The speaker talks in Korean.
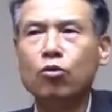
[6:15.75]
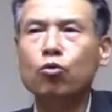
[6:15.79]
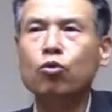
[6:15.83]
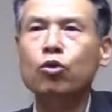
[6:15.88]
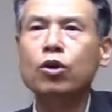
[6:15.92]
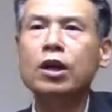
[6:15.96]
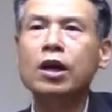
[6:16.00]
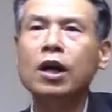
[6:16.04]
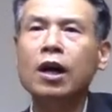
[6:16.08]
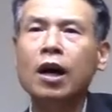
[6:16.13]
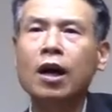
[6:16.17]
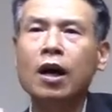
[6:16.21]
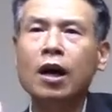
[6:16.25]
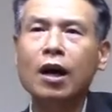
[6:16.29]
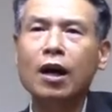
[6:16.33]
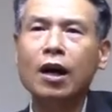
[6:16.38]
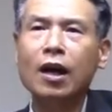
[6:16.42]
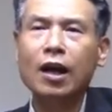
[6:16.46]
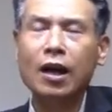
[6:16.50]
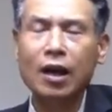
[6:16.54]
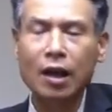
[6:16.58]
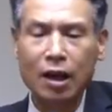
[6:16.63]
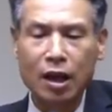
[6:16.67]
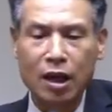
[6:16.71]
우리가
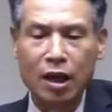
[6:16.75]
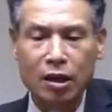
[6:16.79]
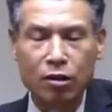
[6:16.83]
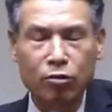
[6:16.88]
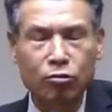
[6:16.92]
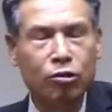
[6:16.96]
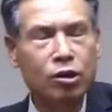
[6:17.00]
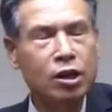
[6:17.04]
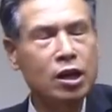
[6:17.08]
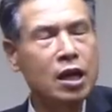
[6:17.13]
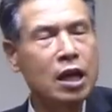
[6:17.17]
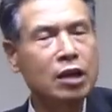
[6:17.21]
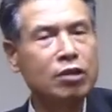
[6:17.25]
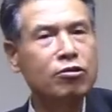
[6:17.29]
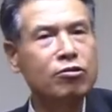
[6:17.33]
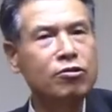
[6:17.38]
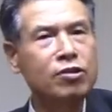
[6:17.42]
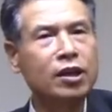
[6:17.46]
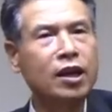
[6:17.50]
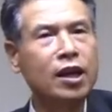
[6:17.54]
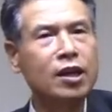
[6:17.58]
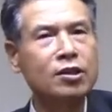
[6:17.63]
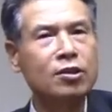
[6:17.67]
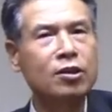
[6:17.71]
우리
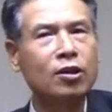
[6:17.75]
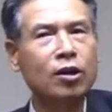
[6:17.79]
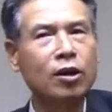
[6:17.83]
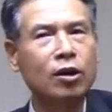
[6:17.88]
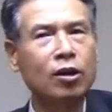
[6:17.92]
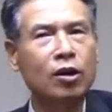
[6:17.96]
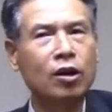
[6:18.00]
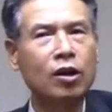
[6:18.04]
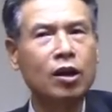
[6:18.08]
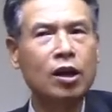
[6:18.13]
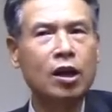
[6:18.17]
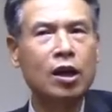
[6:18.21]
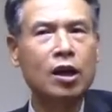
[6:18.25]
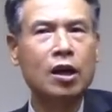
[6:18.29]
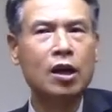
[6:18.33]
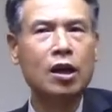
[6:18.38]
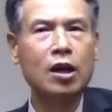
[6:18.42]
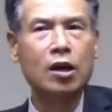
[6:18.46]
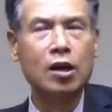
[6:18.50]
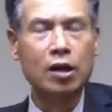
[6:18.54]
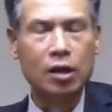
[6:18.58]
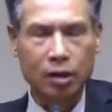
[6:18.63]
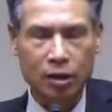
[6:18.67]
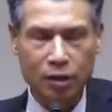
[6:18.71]
예수님께서
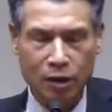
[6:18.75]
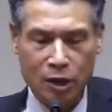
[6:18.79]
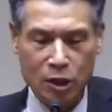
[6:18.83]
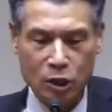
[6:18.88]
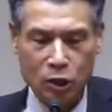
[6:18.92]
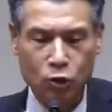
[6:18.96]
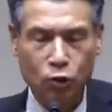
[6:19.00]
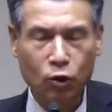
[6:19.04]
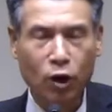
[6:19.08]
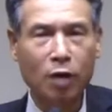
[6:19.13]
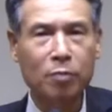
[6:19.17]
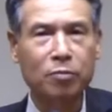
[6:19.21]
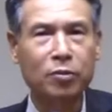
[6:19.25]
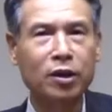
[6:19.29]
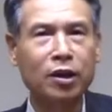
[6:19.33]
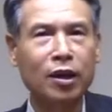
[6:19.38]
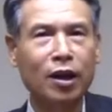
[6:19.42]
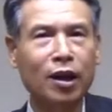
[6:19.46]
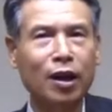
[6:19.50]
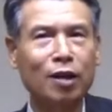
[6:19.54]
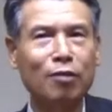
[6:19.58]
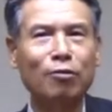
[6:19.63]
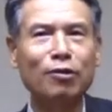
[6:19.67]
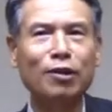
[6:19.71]
그리스도와
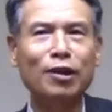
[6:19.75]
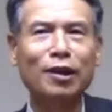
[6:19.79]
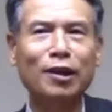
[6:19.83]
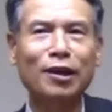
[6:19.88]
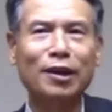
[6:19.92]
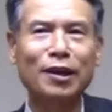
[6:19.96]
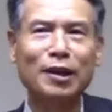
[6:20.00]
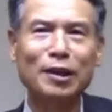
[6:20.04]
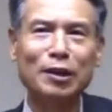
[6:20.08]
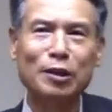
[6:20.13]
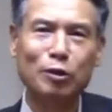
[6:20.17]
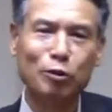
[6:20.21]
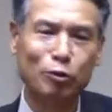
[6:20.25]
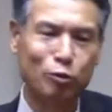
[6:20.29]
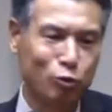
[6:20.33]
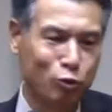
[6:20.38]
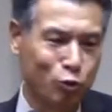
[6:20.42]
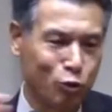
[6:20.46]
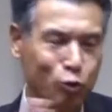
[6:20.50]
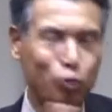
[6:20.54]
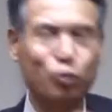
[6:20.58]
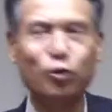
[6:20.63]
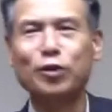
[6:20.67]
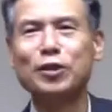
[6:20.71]
함께 우리가
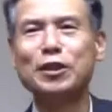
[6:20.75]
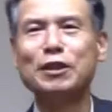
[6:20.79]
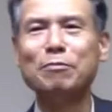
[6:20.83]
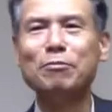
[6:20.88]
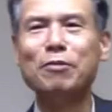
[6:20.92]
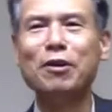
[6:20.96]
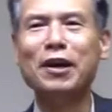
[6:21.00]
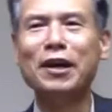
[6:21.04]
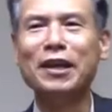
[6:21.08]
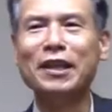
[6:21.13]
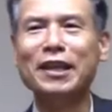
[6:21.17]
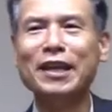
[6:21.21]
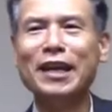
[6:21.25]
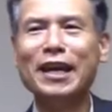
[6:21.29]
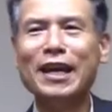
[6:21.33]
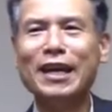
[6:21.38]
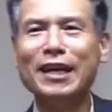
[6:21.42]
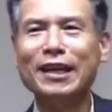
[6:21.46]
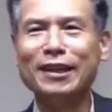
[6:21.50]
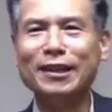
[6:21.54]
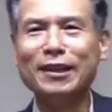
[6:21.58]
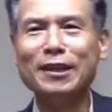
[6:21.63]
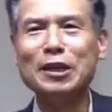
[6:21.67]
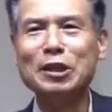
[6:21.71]
죽었으면
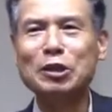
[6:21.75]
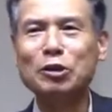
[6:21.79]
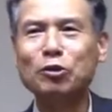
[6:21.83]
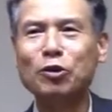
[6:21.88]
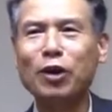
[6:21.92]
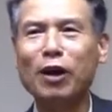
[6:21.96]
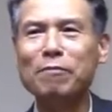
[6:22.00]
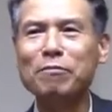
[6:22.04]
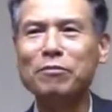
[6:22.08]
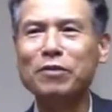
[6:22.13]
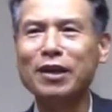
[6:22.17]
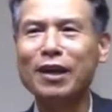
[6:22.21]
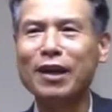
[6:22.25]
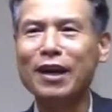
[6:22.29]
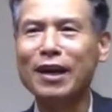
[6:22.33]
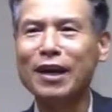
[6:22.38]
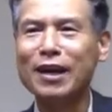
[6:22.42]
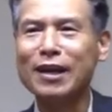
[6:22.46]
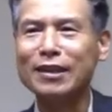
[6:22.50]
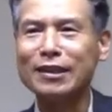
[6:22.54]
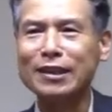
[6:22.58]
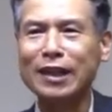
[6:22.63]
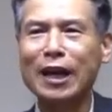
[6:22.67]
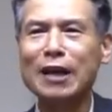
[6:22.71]
그리스도와
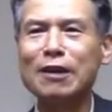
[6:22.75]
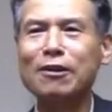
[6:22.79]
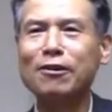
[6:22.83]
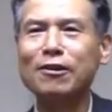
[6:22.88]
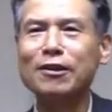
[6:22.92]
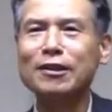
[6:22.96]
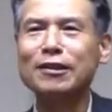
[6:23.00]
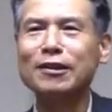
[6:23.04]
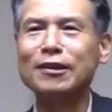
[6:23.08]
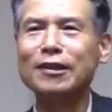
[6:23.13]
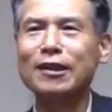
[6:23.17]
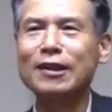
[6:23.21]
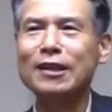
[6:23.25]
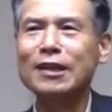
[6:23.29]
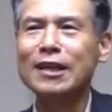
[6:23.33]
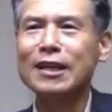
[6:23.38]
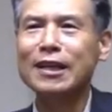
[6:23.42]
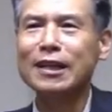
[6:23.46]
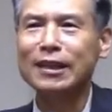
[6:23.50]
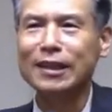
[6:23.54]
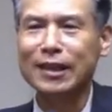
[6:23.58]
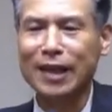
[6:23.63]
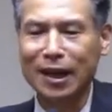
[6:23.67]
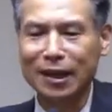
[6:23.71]
함께 살 것을
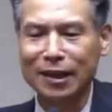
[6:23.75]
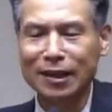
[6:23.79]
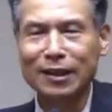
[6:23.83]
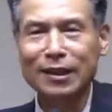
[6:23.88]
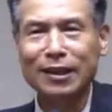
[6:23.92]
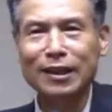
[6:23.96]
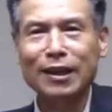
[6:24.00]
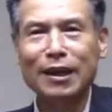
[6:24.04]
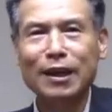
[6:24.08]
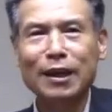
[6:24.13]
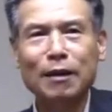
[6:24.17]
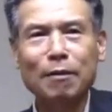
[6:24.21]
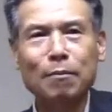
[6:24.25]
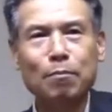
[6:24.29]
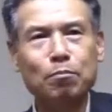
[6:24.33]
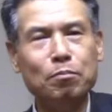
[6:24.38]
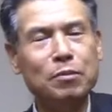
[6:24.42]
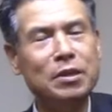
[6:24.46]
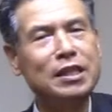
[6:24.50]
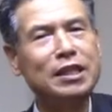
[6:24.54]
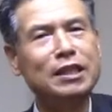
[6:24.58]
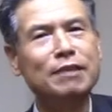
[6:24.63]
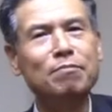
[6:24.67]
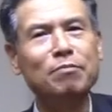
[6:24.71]
나는
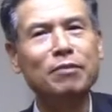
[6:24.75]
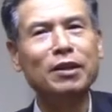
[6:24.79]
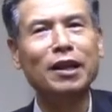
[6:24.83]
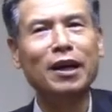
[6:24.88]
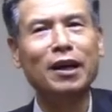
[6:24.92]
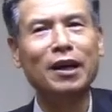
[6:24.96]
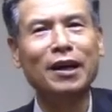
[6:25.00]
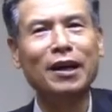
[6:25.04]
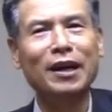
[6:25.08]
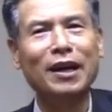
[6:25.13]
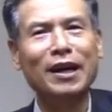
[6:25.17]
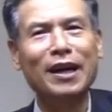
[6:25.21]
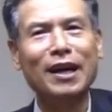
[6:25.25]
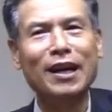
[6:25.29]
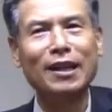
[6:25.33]
믿습니다.